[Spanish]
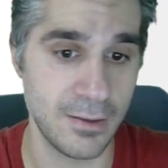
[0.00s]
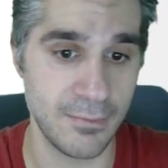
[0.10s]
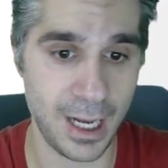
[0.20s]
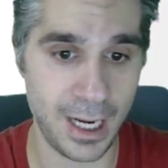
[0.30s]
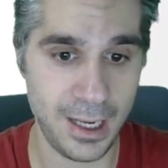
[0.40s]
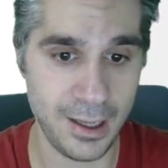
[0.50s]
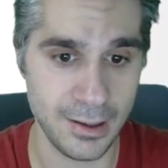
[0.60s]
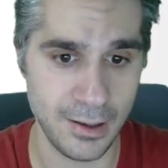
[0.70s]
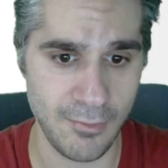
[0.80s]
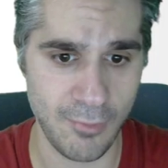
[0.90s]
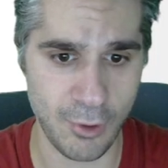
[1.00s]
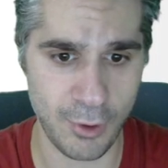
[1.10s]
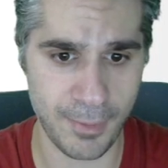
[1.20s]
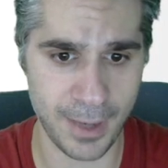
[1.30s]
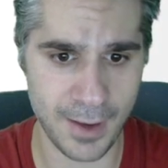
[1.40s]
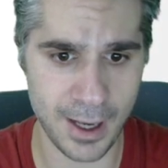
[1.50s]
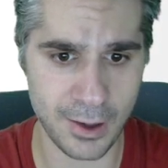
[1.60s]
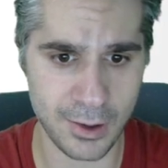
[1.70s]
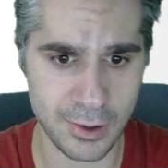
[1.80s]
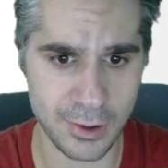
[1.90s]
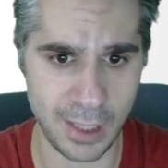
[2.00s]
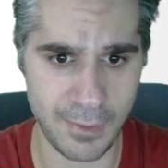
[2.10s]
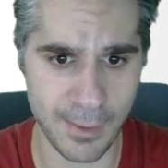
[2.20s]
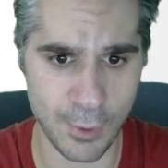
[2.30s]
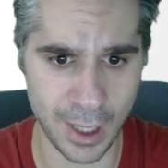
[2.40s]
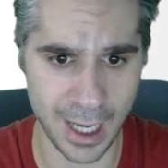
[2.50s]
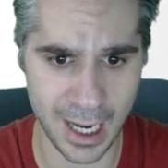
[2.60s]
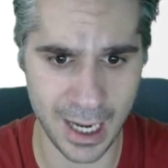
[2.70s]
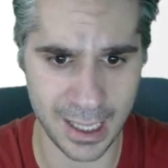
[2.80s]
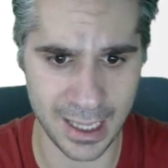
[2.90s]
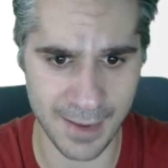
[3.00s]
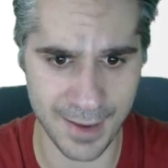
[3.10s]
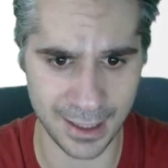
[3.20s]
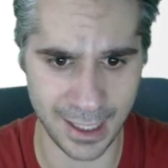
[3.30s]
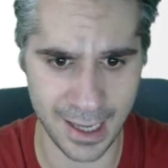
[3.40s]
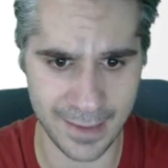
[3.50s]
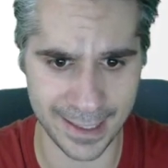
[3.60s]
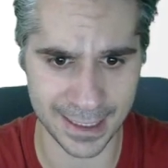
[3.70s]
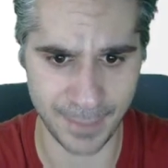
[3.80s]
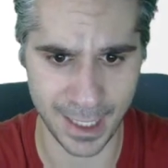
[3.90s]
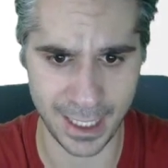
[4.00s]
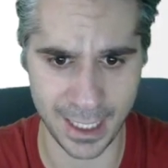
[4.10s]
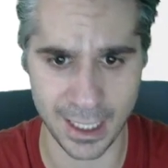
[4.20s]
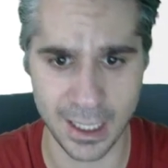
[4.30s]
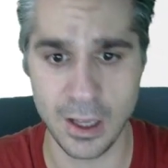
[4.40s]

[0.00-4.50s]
¿Vale? Pues voy para abajo y voy a buscar la bandera de España.